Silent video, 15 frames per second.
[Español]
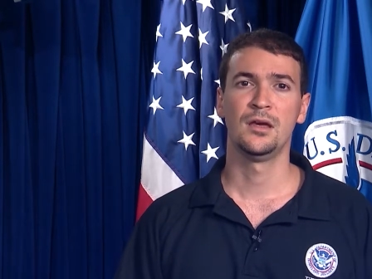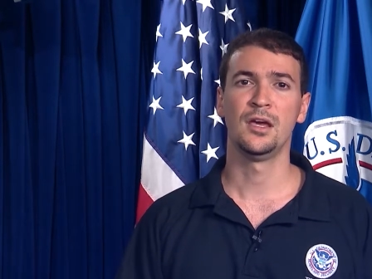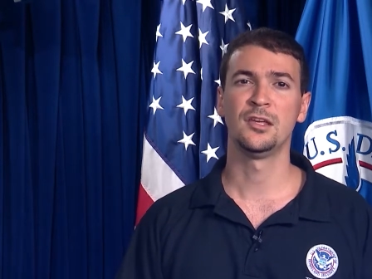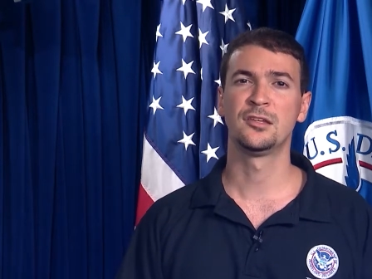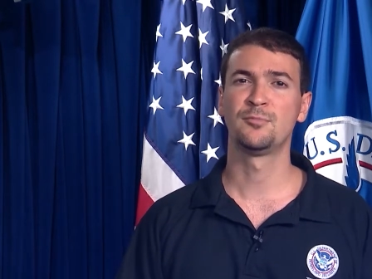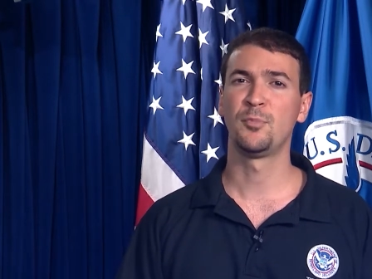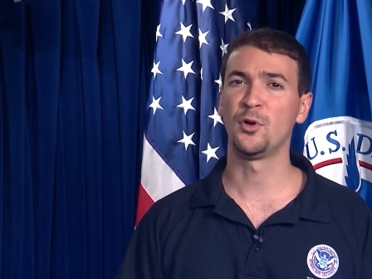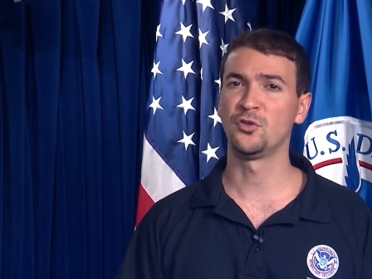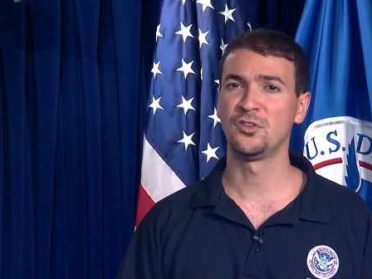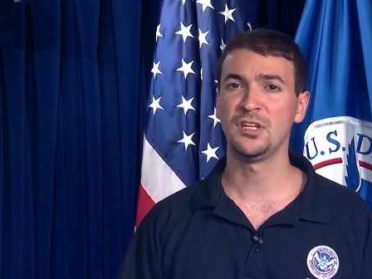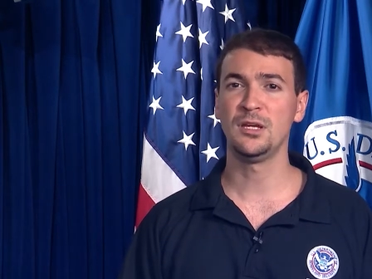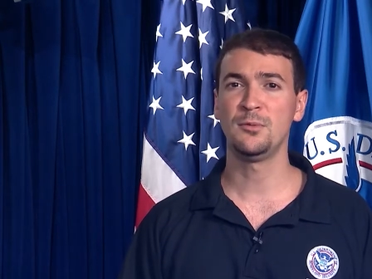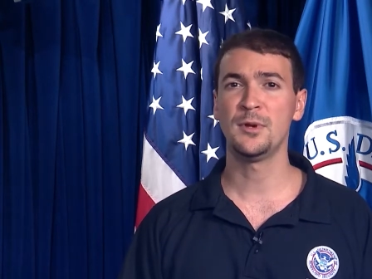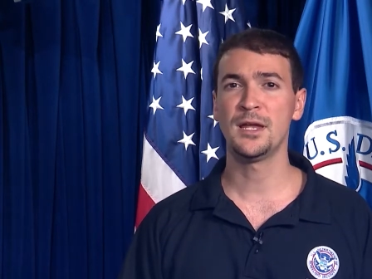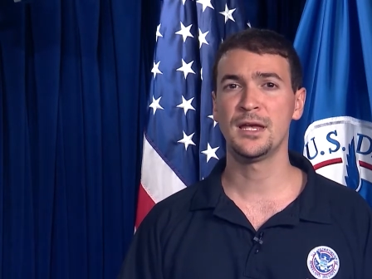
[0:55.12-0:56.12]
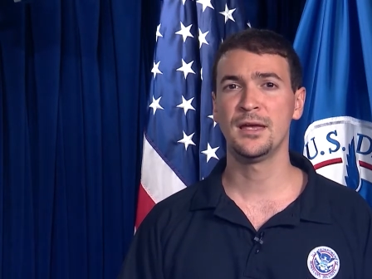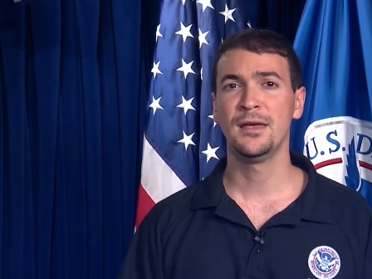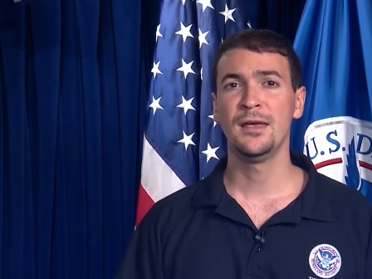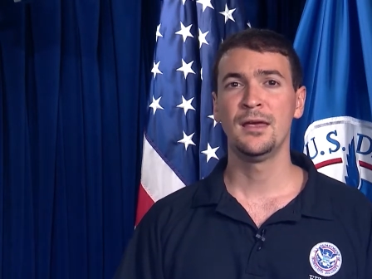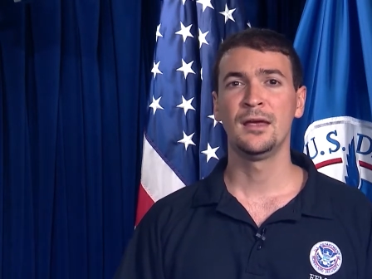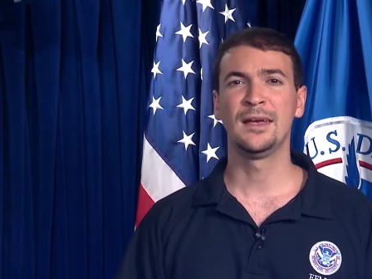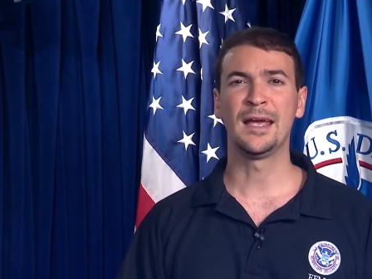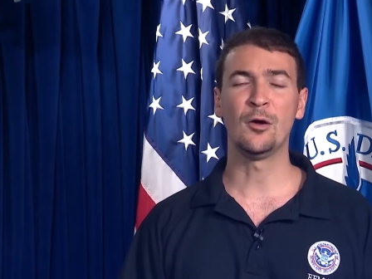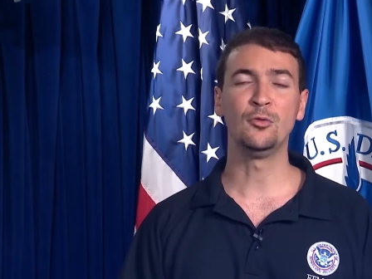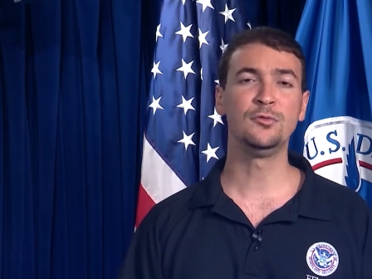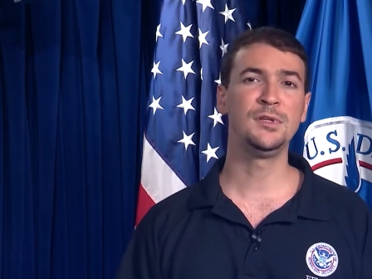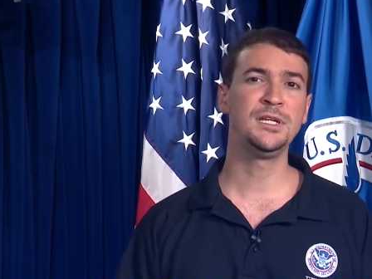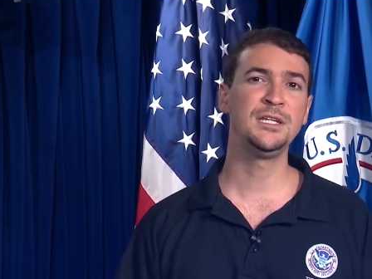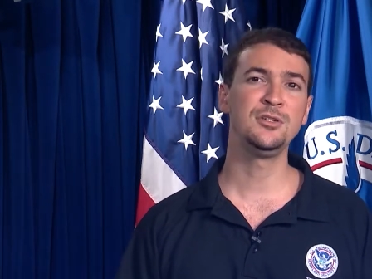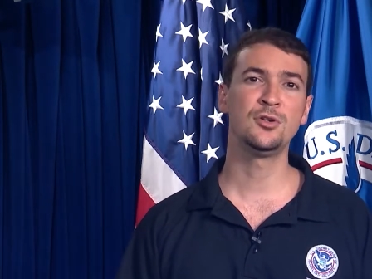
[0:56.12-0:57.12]
Es posible que que
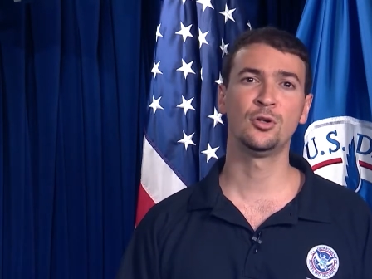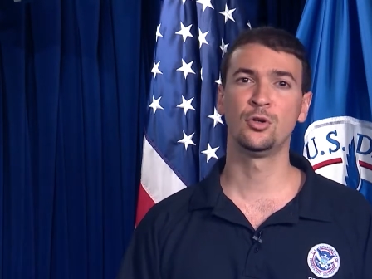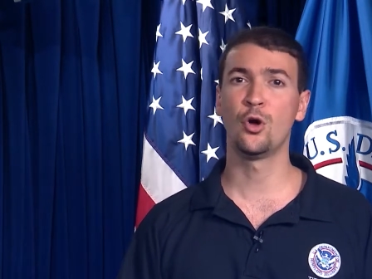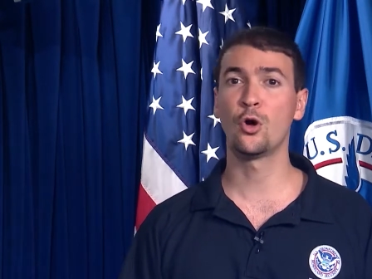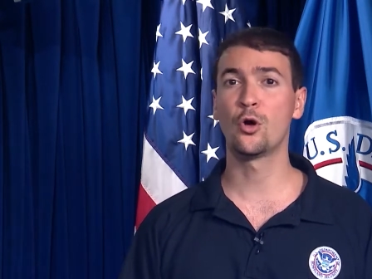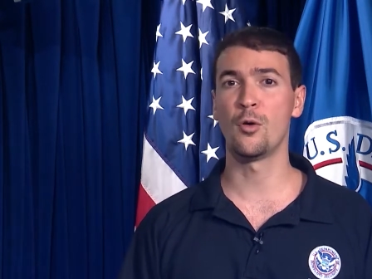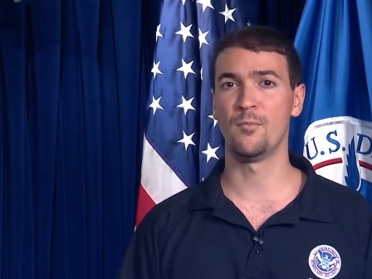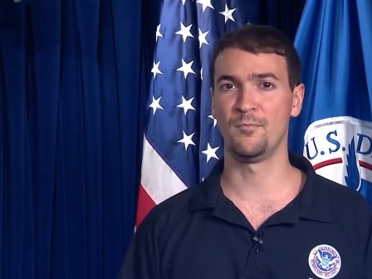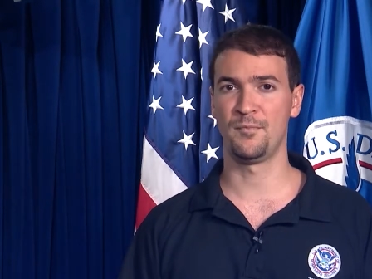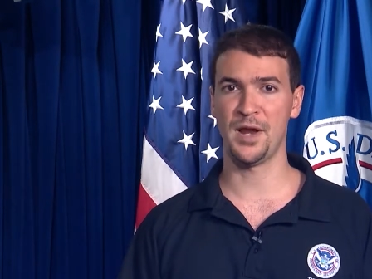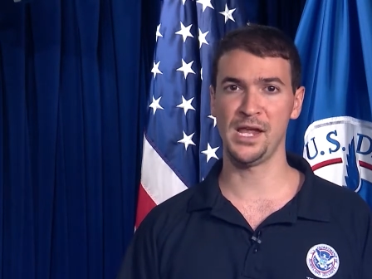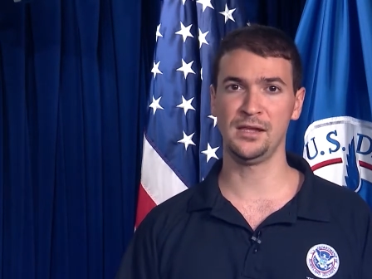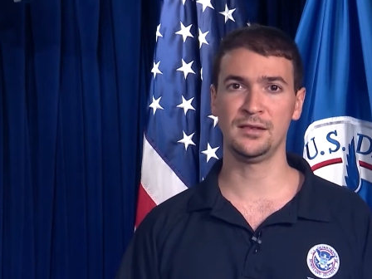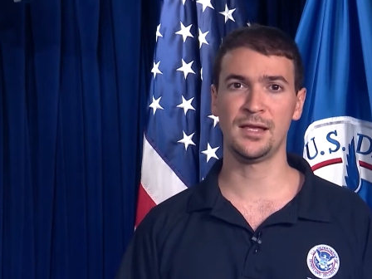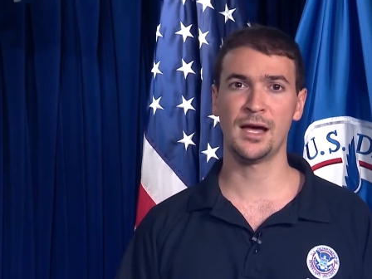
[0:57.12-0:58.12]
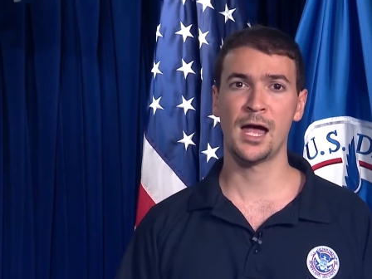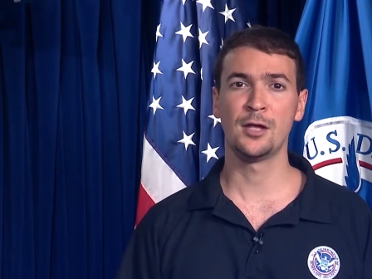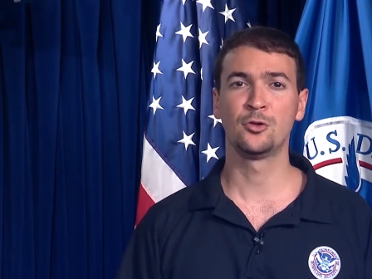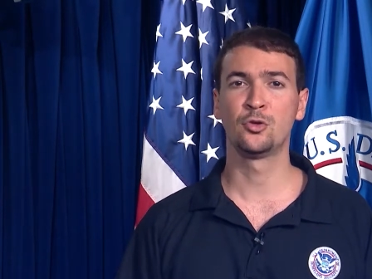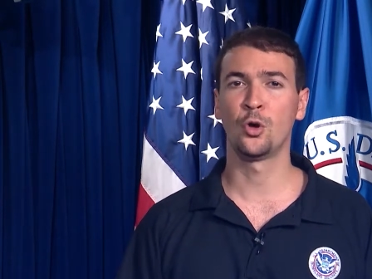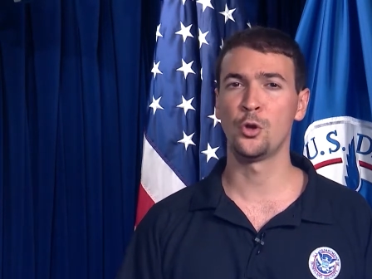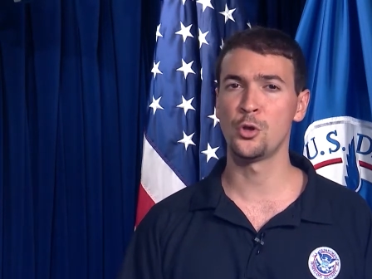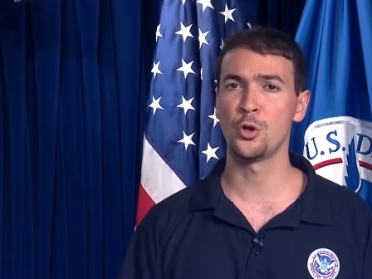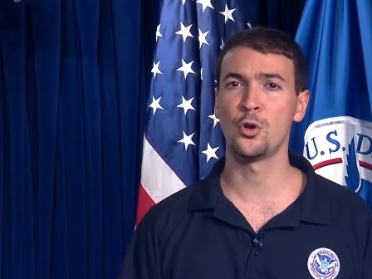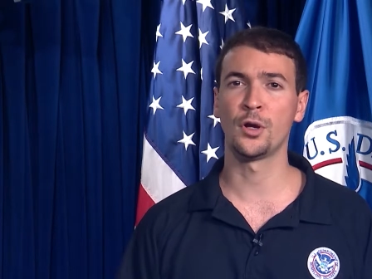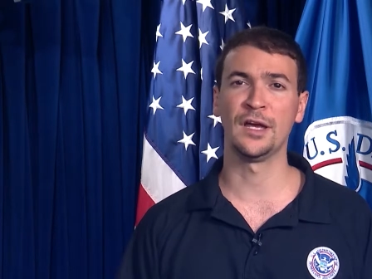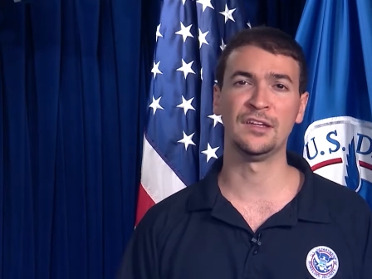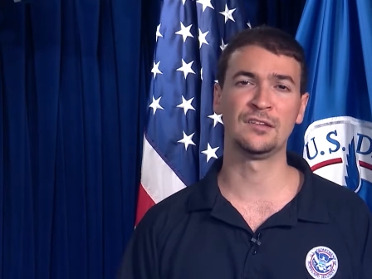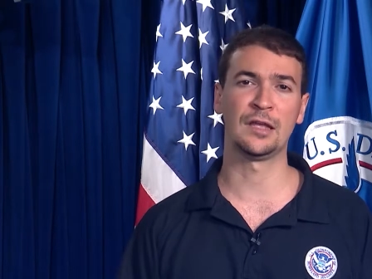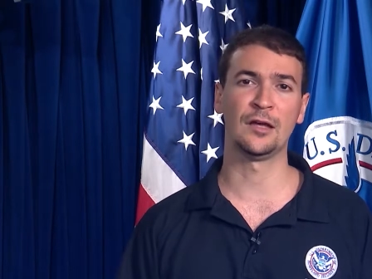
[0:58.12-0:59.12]
un niño no comprenda todo lo
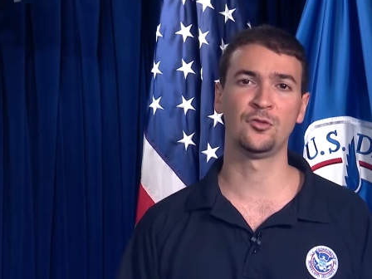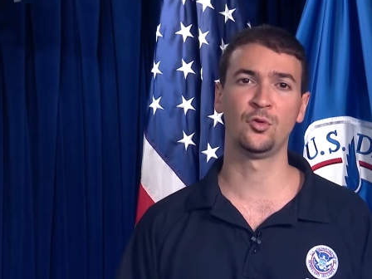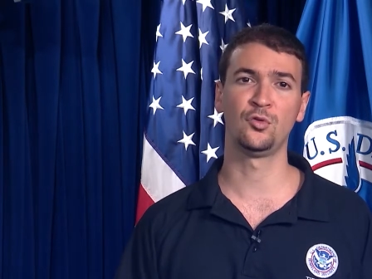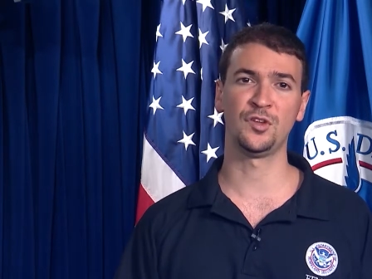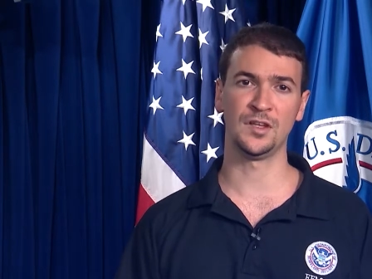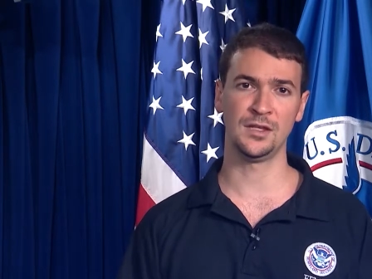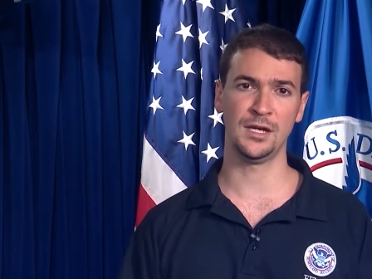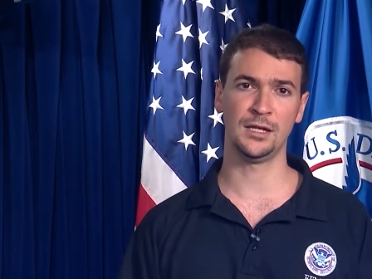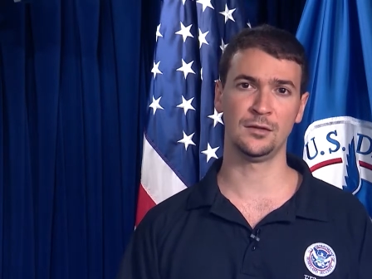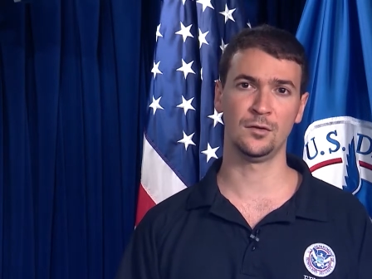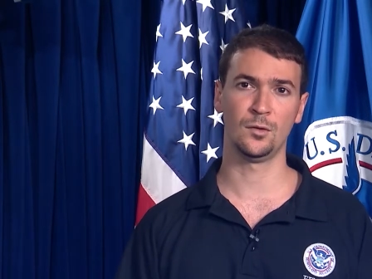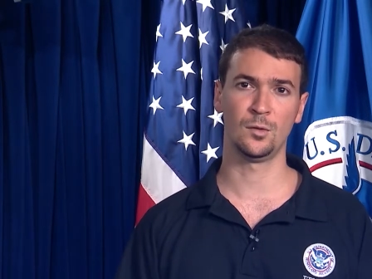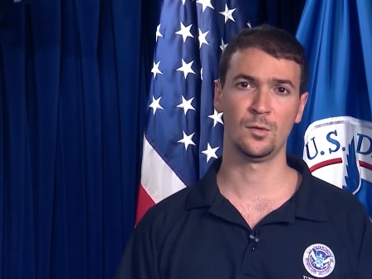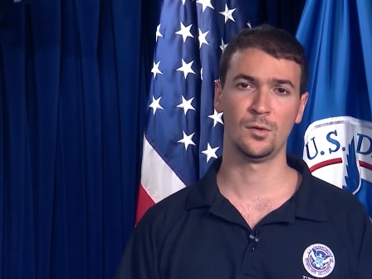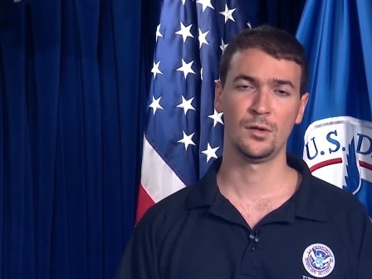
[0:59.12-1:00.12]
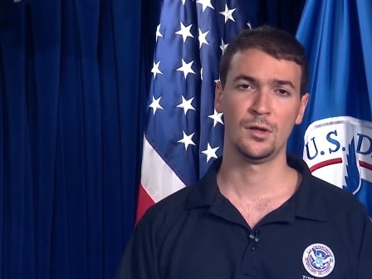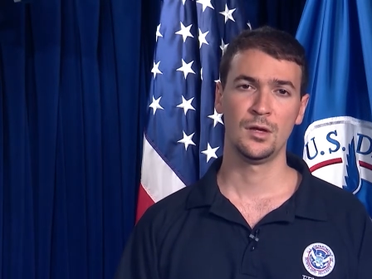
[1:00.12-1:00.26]
que está sucediendo,